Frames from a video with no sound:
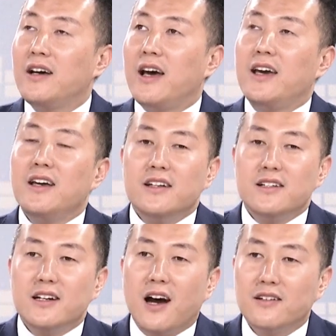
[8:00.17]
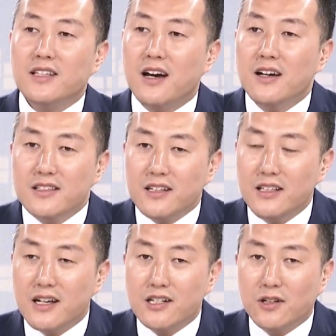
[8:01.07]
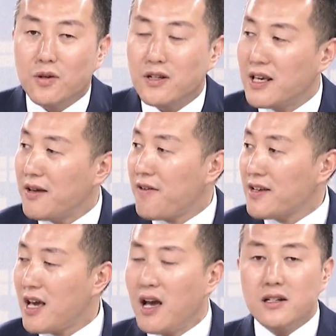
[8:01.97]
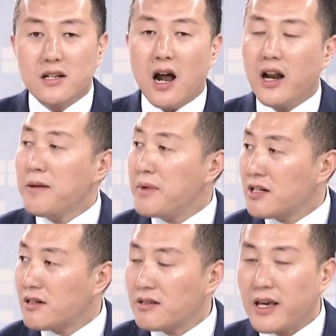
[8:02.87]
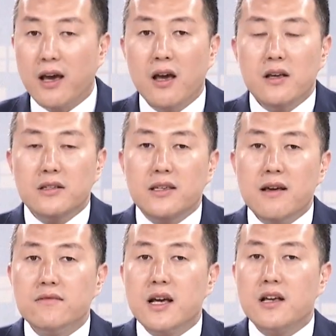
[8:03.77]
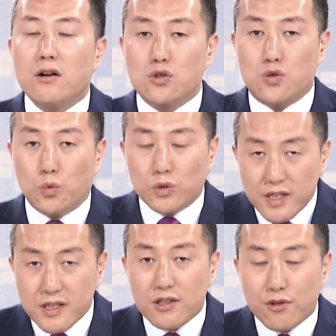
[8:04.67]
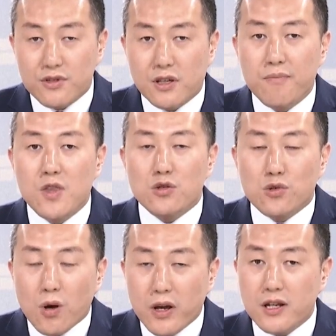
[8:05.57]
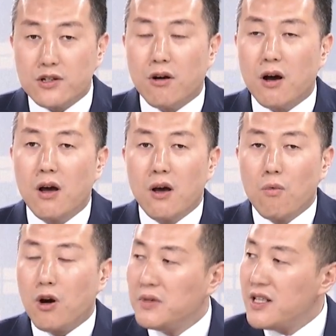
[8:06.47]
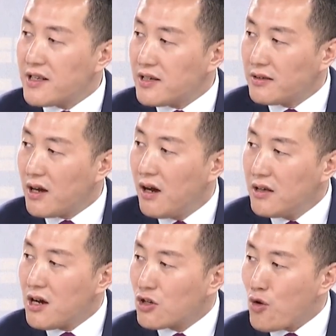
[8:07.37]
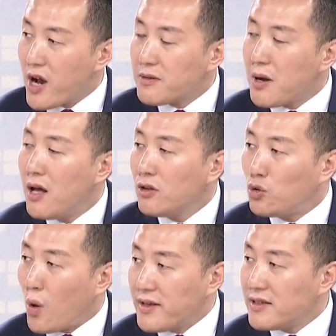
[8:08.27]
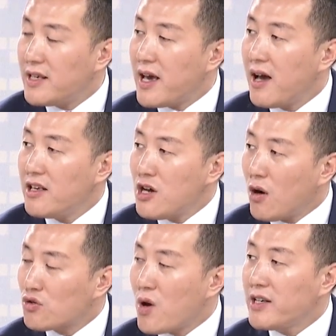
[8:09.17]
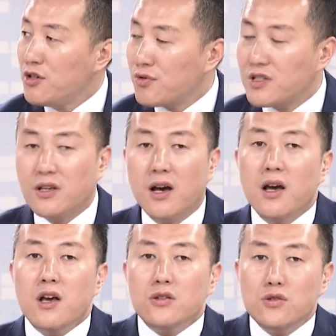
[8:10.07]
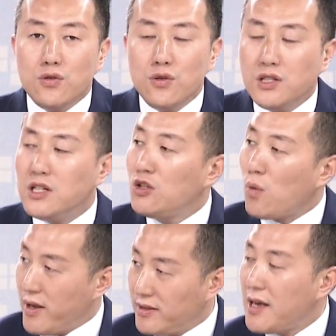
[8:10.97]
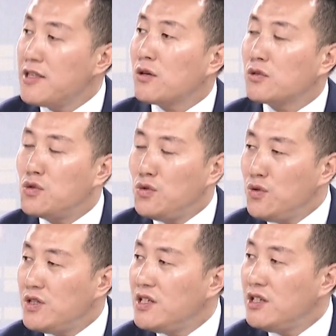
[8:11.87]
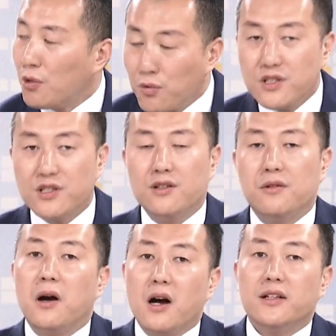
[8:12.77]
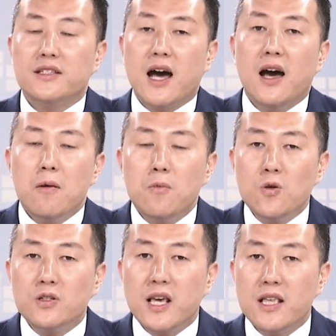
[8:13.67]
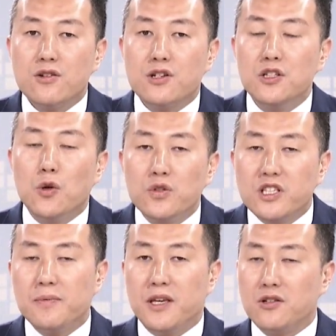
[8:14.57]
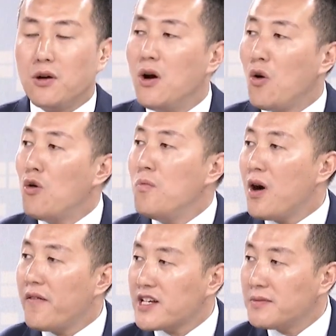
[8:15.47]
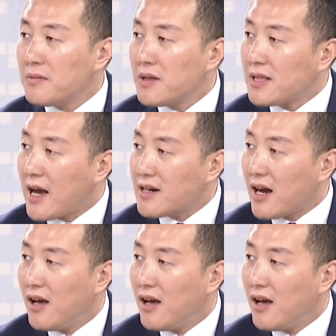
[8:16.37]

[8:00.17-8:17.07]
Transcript: 哎，这个好像自己能挣多少钱？发现涨了也没挣着钱。现在叫主题性投资，所以说我们一再强调要抓什么？短线要抓游资，嗯，狙击短线叫狙击游资。我告诉大家，目前就是游资的品种。宏博为什么能不能大涨？